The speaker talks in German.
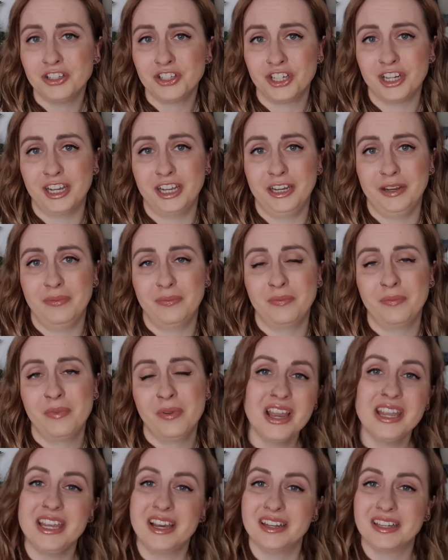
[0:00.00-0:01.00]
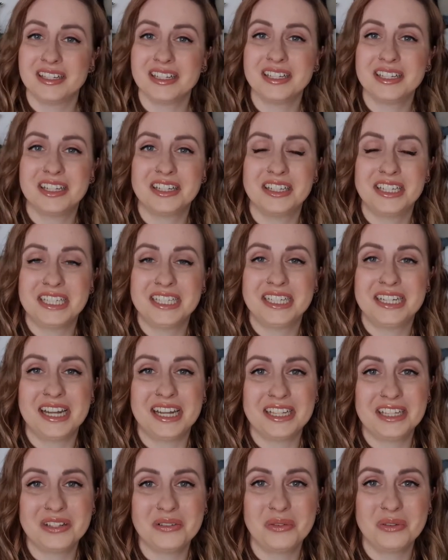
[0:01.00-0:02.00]
entscheiden. Ja, und das ist natürlich ein
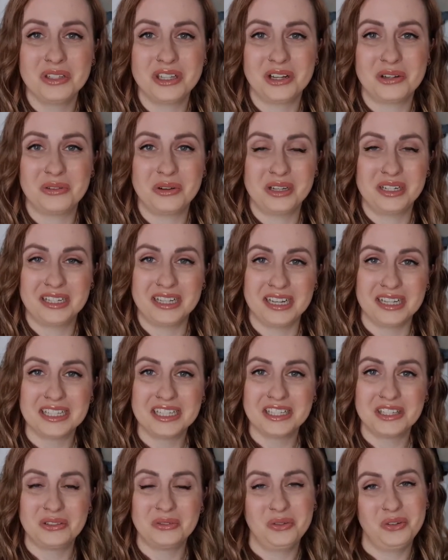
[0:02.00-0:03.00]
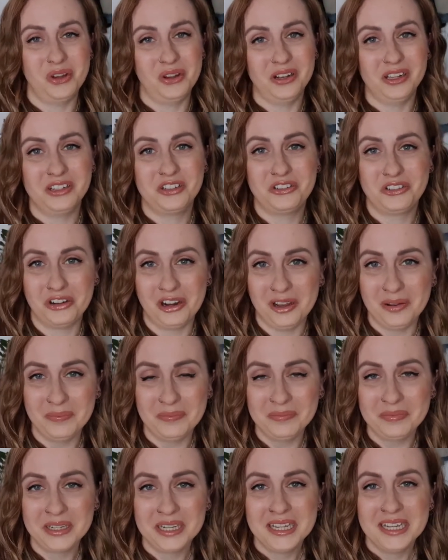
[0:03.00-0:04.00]
ganz großer Kontrast zu Donald
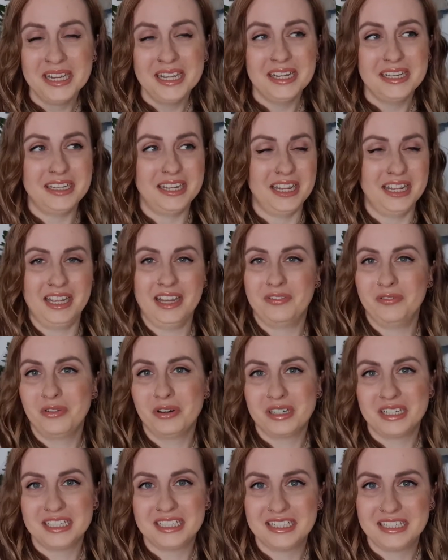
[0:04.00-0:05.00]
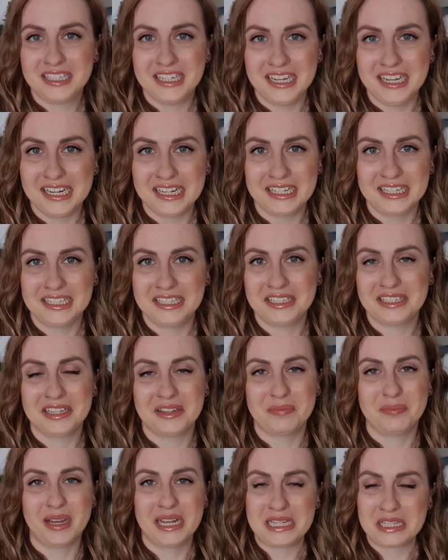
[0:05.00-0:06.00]
Trump, der ja wirklich täglich
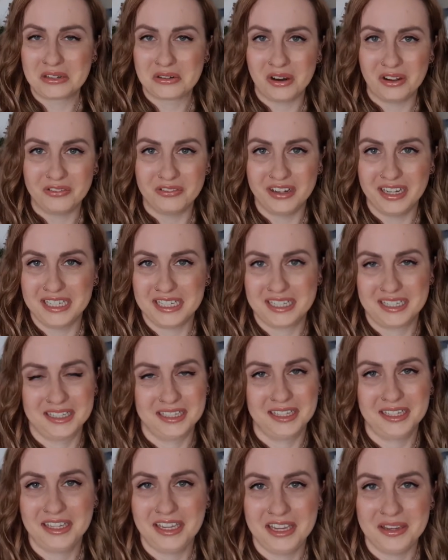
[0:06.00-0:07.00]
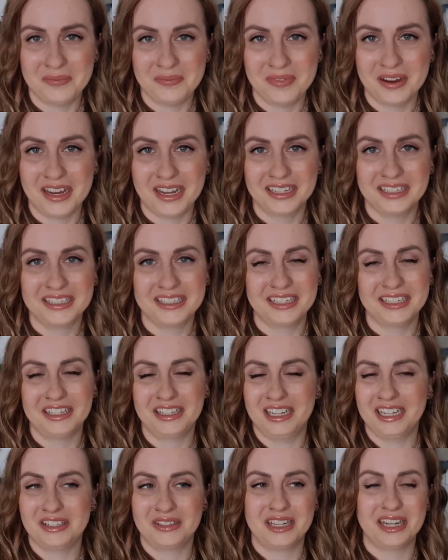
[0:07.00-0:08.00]
äh, Pressekonferenzen gegeben hat. Äh,
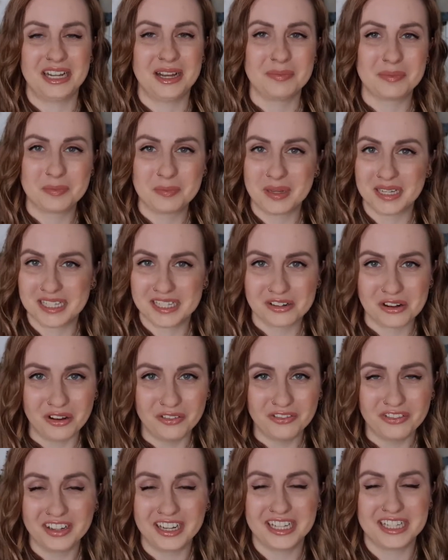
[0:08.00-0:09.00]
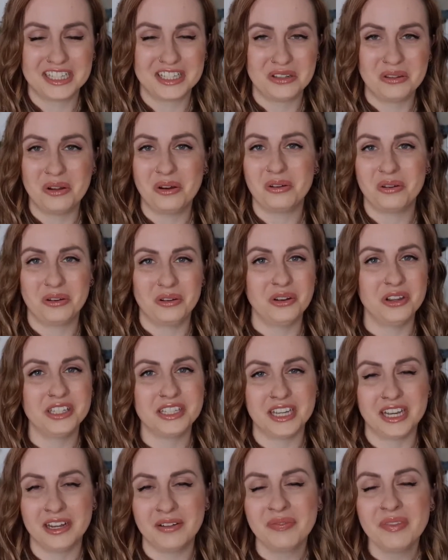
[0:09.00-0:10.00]
also da gab es Pressekonferenzen noch und
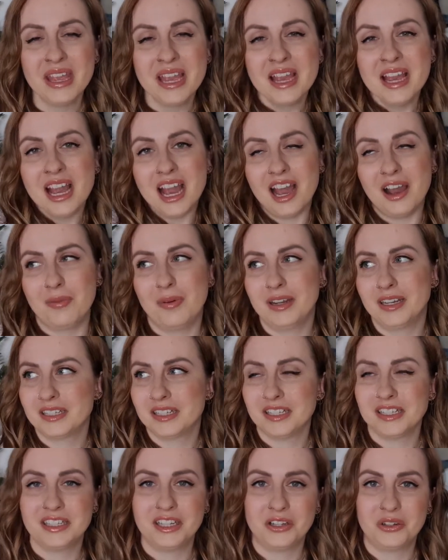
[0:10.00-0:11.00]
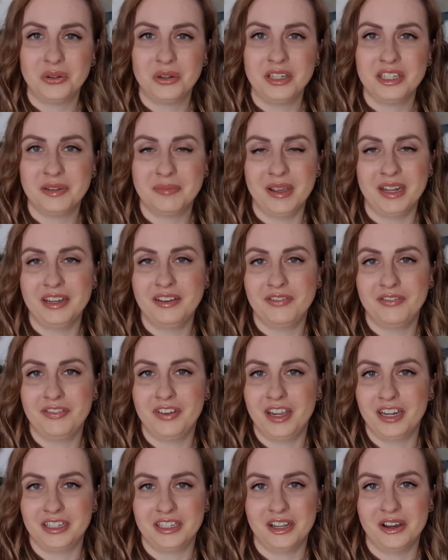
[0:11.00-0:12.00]
nöcher. Aber das ist natürlich im
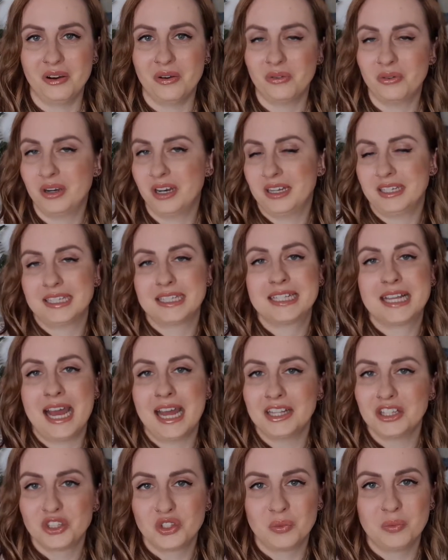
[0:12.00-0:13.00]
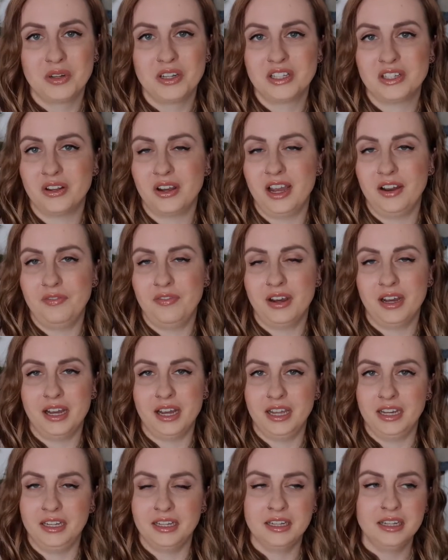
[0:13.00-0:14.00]
Endeffekt auch, oder es kann zumindest auch einfach
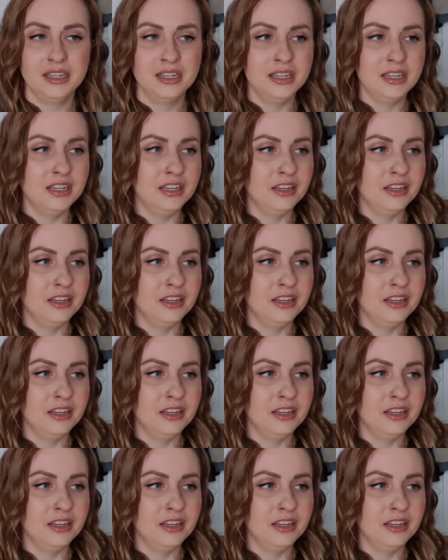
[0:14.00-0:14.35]
ein